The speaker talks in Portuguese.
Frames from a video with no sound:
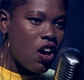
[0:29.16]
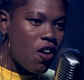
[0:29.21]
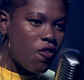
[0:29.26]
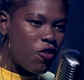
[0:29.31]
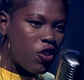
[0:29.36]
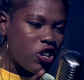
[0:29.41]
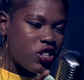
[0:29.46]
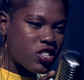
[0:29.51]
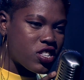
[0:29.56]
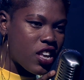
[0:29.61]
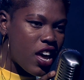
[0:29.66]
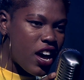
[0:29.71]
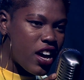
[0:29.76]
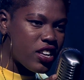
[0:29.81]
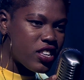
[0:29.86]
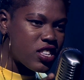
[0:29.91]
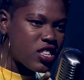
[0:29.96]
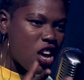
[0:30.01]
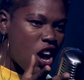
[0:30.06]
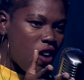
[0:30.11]

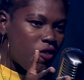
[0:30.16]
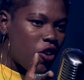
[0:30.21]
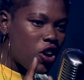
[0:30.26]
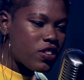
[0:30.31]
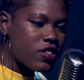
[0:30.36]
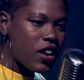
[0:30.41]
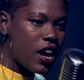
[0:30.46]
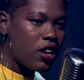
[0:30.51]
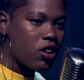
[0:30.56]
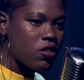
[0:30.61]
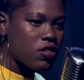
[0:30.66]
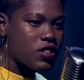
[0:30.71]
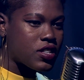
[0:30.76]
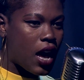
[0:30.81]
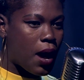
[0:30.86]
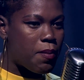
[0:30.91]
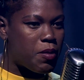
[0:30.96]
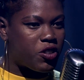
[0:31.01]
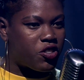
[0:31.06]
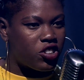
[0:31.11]
Vocês, vocês não
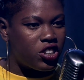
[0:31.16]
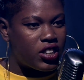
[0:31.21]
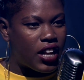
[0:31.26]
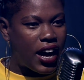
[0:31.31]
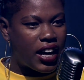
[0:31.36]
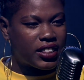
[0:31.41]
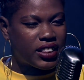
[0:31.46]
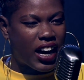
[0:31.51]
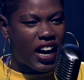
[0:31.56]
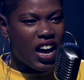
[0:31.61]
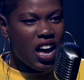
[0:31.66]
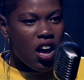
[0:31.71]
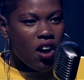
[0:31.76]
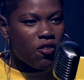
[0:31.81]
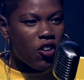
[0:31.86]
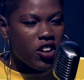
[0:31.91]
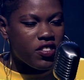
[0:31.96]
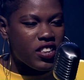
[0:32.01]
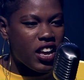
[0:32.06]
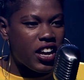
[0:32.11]
sabem de nada.
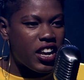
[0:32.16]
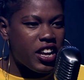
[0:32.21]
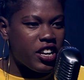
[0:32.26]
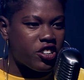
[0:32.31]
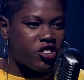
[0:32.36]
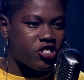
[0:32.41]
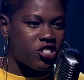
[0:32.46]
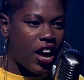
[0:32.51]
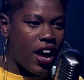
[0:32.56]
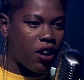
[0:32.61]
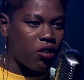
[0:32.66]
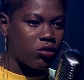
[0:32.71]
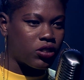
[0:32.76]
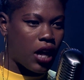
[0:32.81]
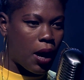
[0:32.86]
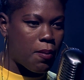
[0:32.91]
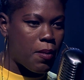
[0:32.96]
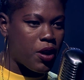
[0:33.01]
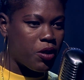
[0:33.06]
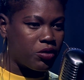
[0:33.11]
Vocês nem enxergam o
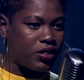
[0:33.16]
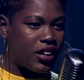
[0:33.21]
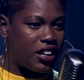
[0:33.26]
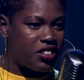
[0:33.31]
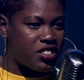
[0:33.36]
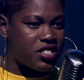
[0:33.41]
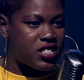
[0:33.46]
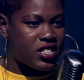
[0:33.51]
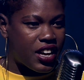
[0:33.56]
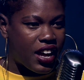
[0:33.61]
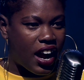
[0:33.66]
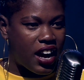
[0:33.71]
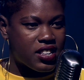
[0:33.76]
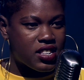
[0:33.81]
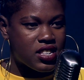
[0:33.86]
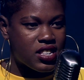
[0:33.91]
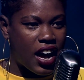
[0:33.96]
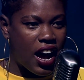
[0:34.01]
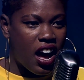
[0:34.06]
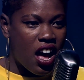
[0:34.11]
tamanho da
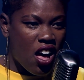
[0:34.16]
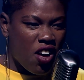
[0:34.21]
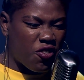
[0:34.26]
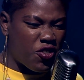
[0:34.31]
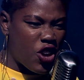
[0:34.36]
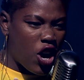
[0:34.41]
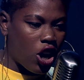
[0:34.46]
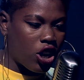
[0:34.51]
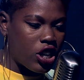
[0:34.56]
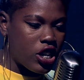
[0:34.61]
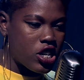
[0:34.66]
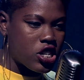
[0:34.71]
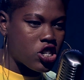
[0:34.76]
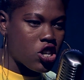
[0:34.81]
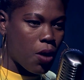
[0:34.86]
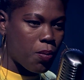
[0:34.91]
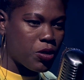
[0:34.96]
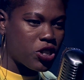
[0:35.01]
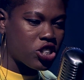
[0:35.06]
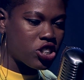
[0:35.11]
desgraça. Violência
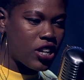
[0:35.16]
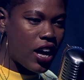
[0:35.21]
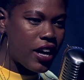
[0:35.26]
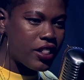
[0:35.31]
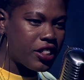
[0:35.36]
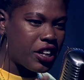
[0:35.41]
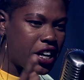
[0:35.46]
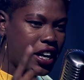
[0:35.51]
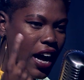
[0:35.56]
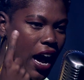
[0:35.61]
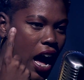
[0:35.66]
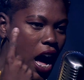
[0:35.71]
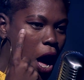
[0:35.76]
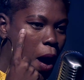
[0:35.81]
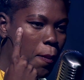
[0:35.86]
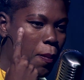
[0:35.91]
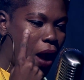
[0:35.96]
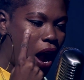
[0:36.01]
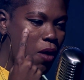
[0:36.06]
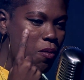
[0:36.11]
obstétrica
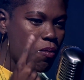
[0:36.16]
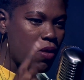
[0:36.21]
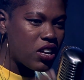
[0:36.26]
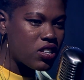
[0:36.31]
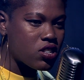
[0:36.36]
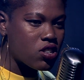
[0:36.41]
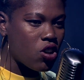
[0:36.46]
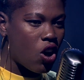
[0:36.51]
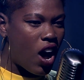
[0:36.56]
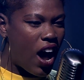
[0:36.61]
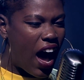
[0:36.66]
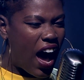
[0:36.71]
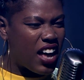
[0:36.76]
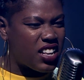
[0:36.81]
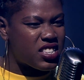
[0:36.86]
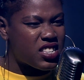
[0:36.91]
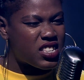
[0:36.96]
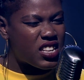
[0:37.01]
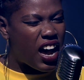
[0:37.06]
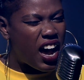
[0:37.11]
para uma só
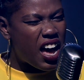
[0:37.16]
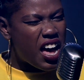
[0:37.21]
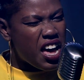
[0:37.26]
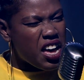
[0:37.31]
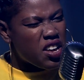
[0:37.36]
raça.